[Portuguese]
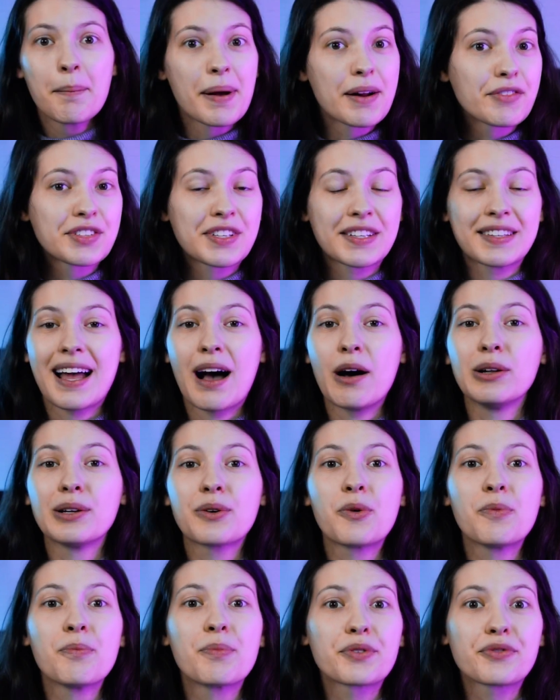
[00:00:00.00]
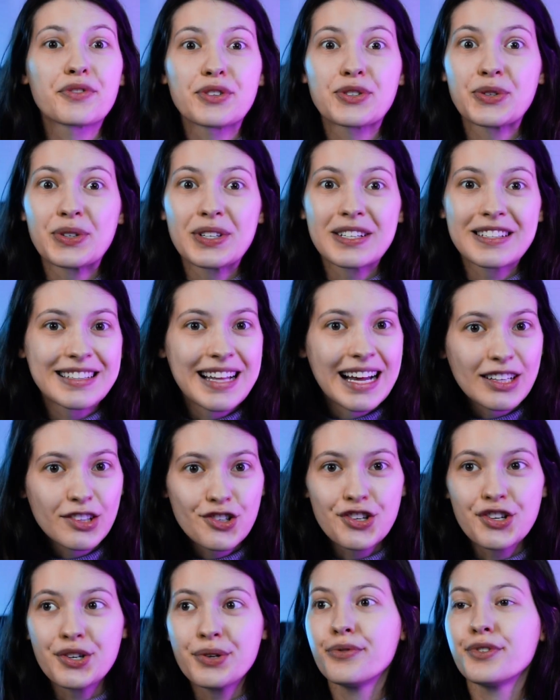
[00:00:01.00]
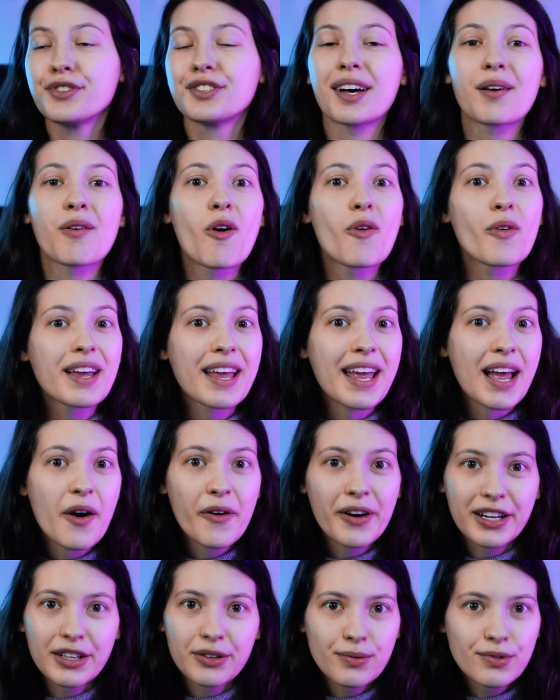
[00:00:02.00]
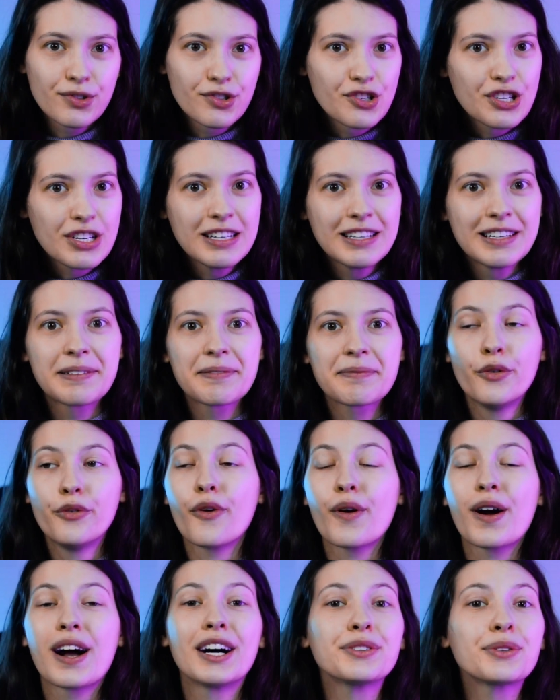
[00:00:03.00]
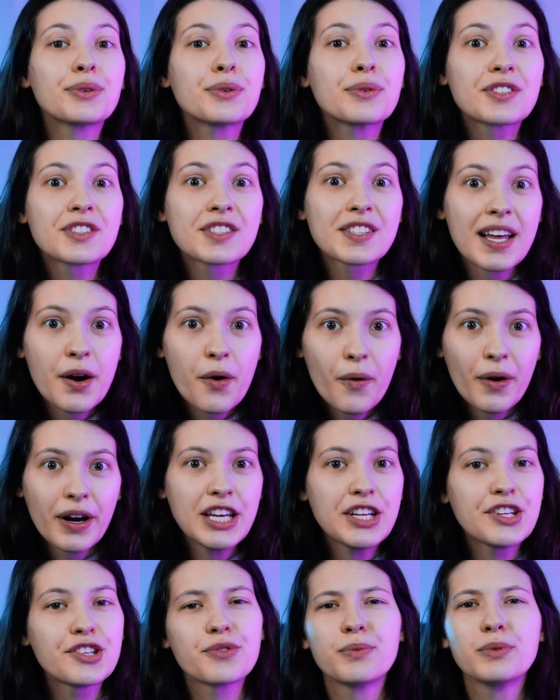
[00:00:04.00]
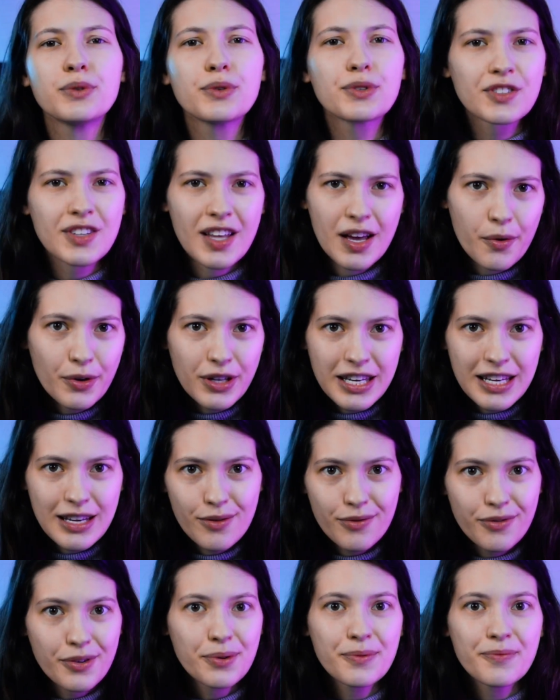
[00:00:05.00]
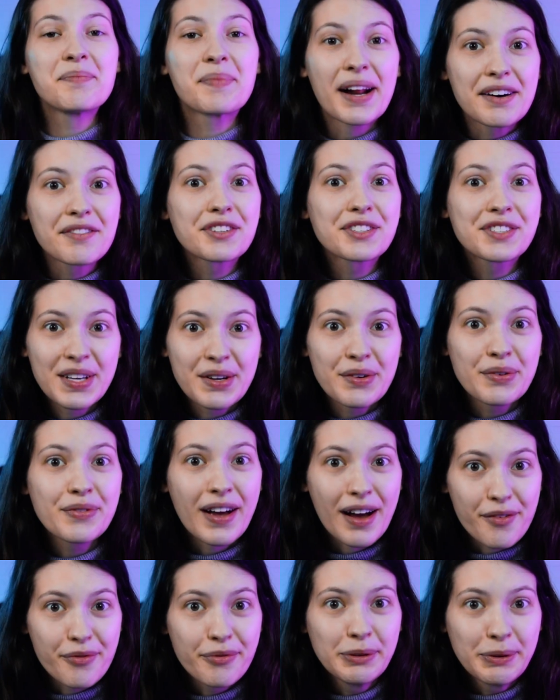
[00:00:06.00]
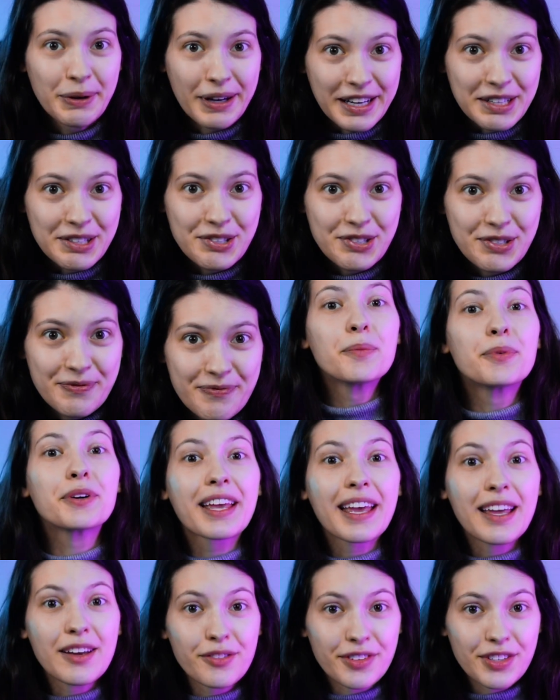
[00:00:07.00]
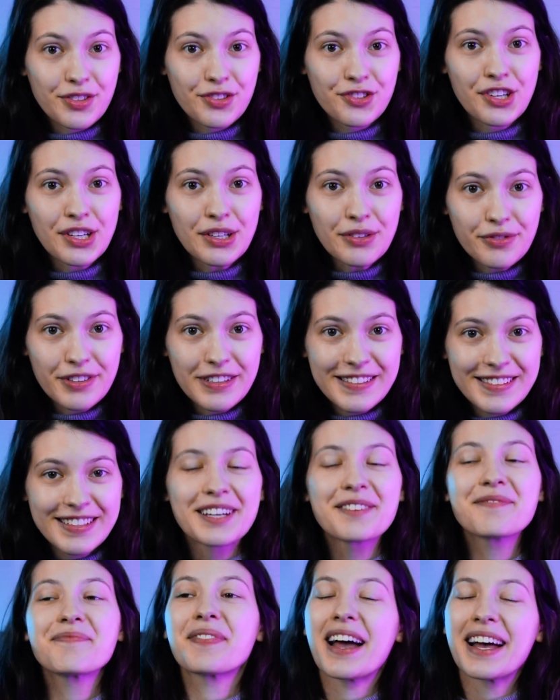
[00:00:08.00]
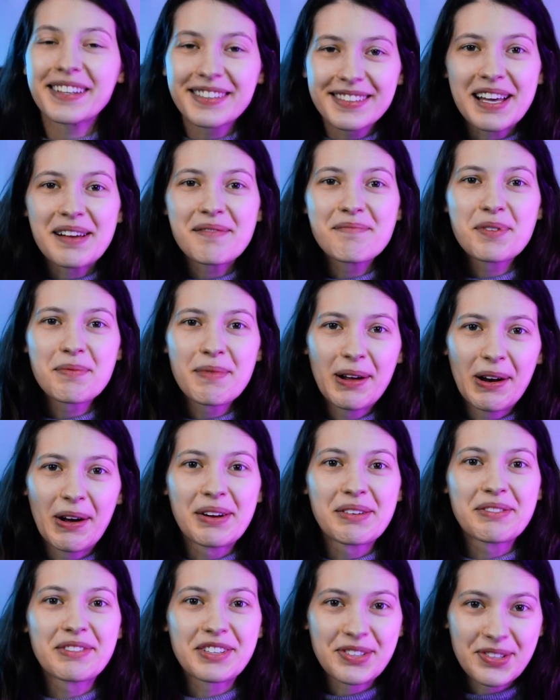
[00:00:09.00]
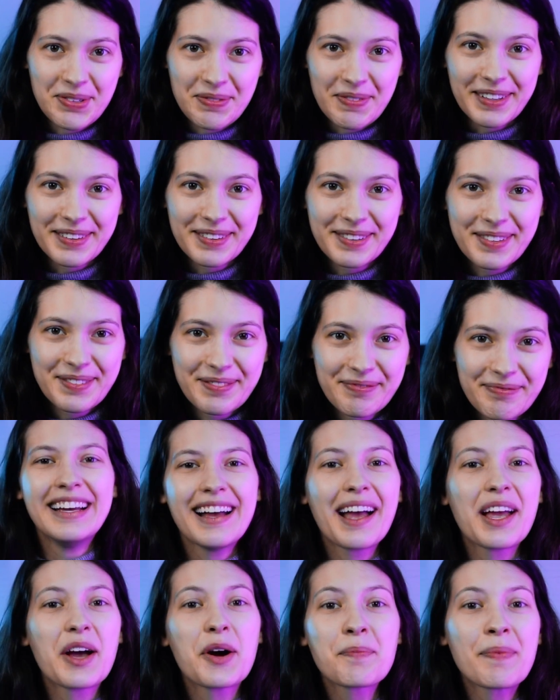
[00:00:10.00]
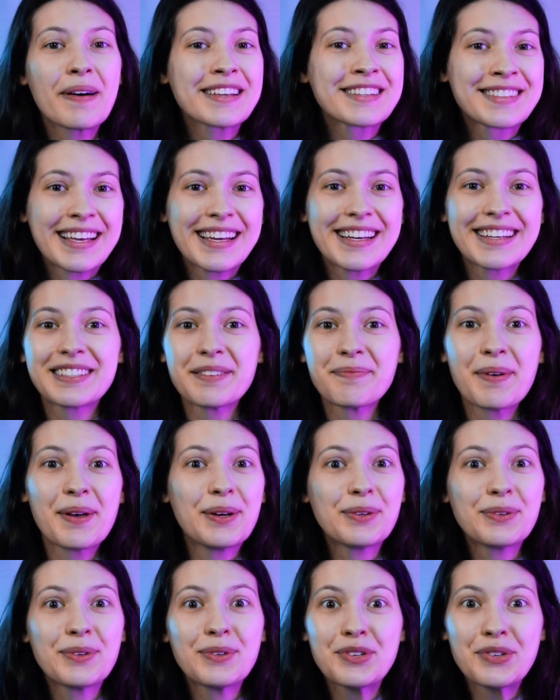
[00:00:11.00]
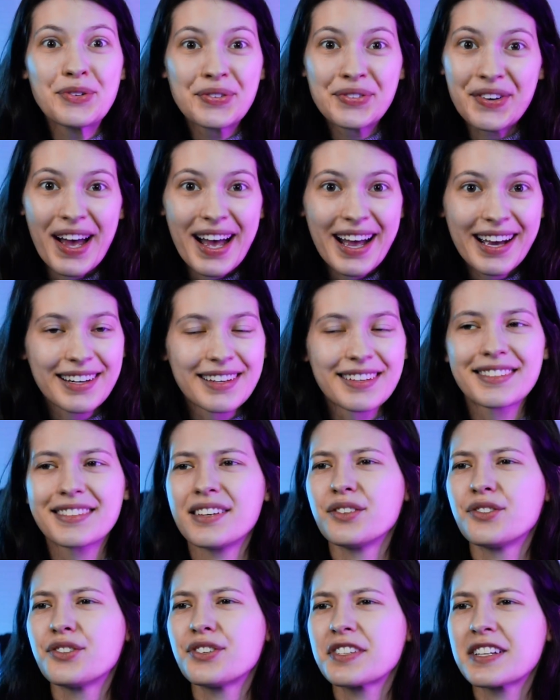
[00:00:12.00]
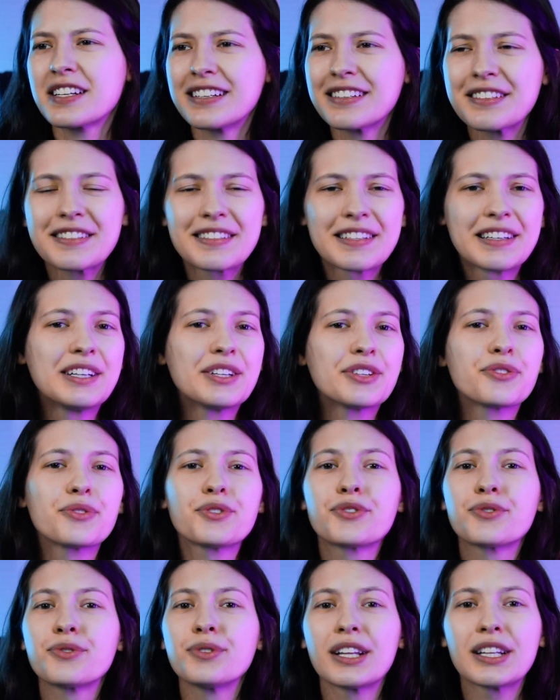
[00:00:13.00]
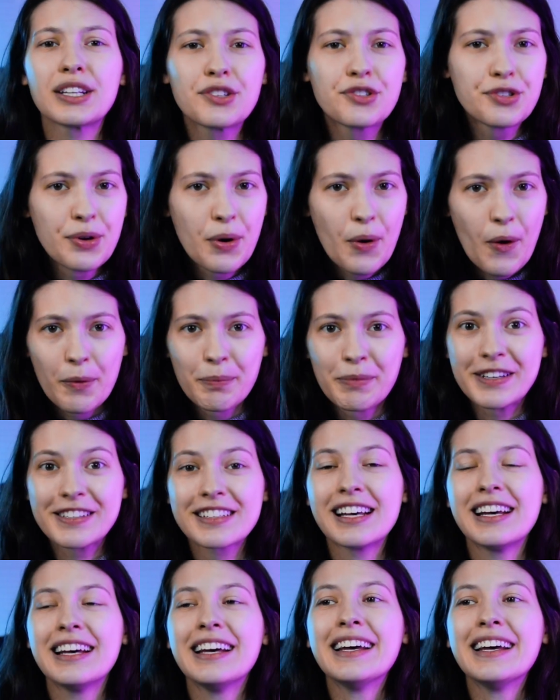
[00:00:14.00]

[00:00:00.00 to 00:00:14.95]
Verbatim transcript: para você ter aula com professores nativos a qualquer hora do dia, focando no seu ritmo, no seu nível, para você ficar fluente. Porque investir em você é sempre o melhor investimento. E aí eu passei esse período de férias descansando, estudando idiomas,